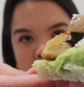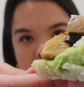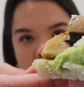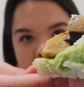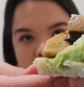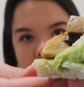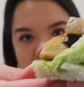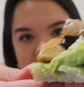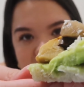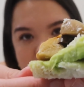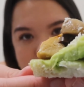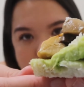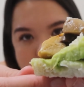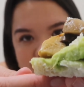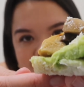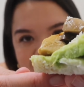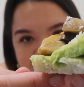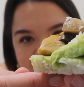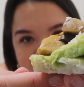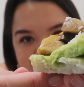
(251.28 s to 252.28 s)

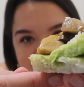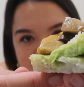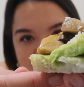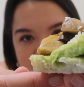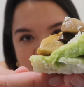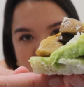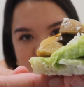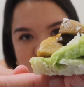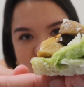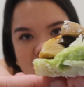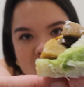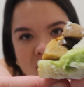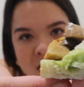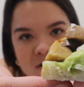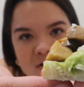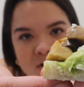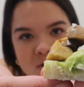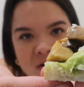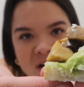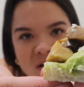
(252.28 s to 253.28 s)
Regardez-moi la tête de l'avocat,
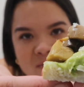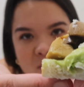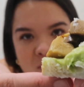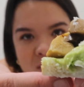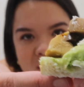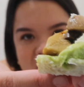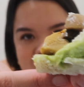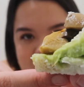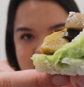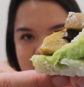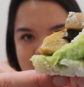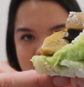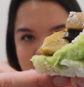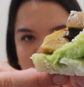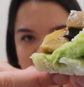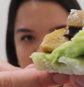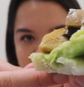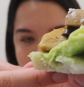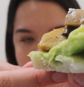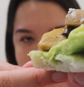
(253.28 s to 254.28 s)
vraiment il est
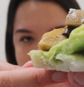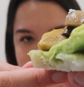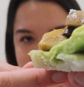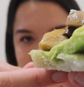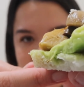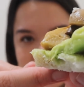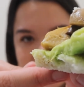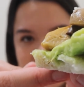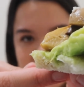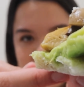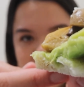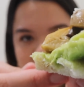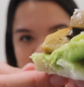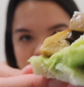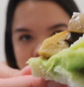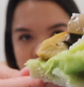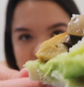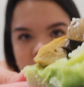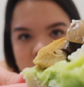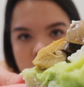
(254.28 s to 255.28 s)
parfait, 10 sur
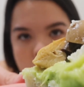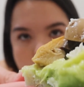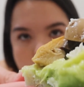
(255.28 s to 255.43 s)
10.